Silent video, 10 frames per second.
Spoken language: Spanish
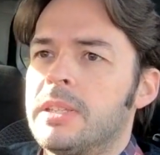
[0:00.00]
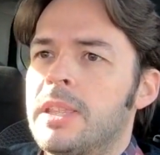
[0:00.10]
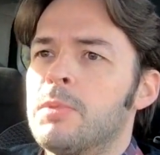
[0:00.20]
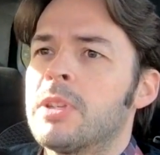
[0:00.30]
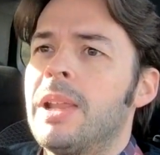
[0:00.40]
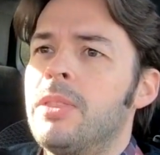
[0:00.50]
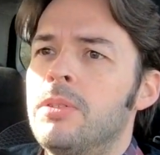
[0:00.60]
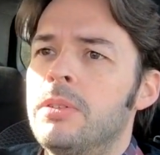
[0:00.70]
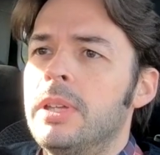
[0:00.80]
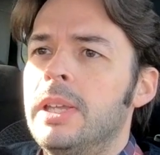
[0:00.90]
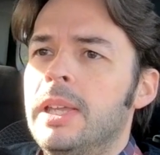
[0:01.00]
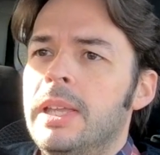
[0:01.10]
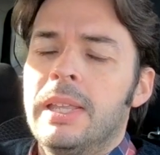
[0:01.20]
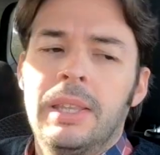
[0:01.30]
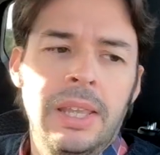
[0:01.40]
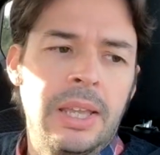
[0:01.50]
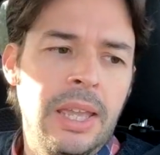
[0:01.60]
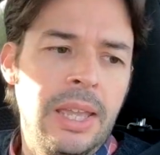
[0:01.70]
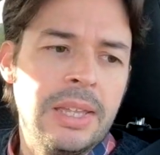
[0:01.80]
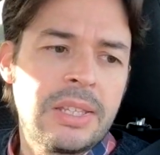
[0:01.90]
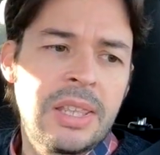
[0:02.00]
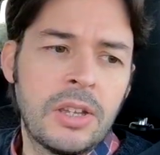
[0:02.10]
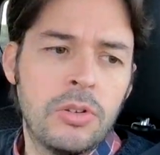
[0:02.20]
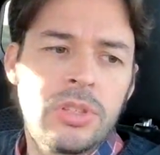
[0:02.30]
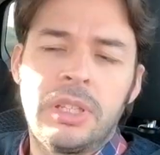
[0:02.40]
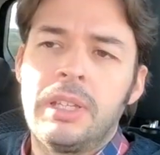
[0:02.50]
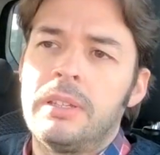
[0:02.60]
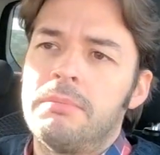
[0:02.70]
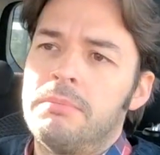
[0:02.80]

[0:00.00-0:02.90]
Estamos hablando de que este coche